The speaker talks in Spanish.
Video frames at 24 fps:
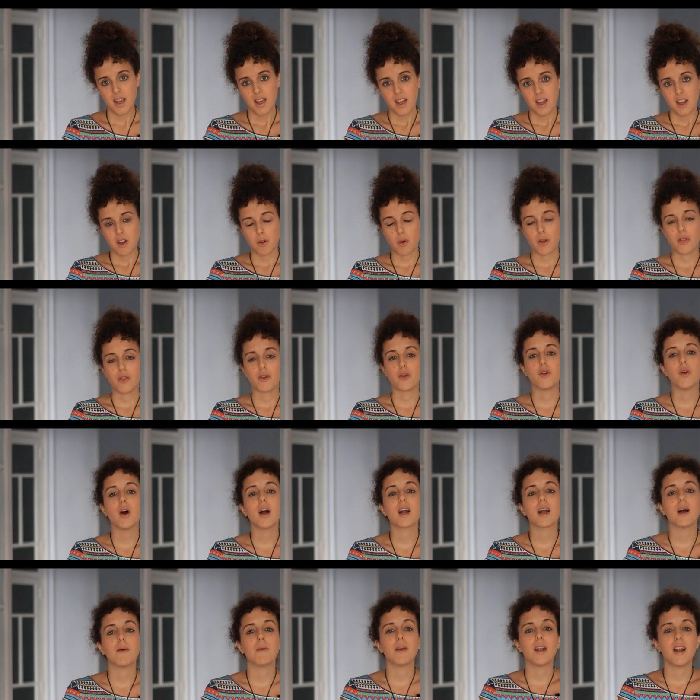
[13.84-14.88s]
Cuando yo
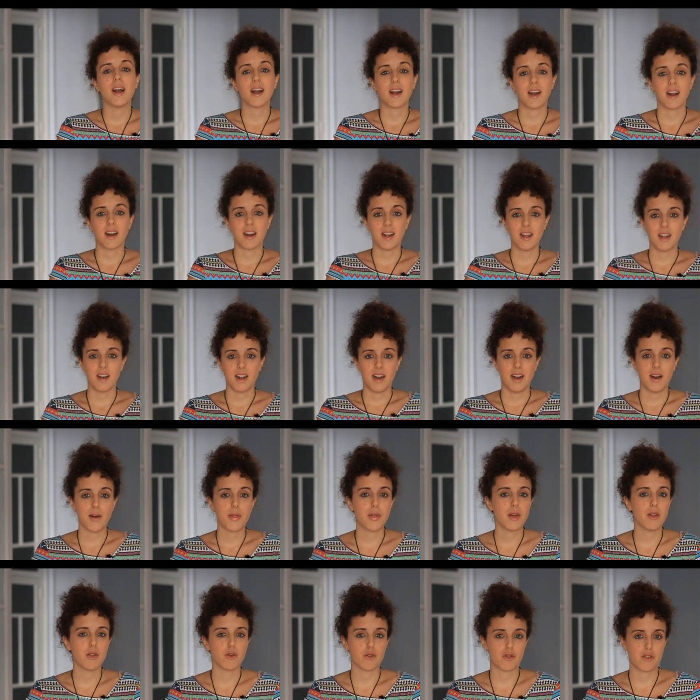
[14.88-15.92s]
acabé la carrera
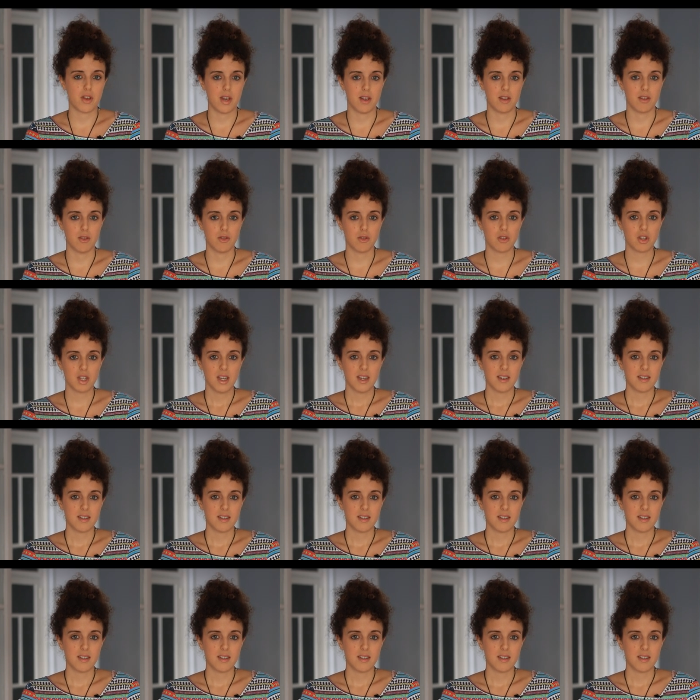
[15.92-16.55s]
hace dos años,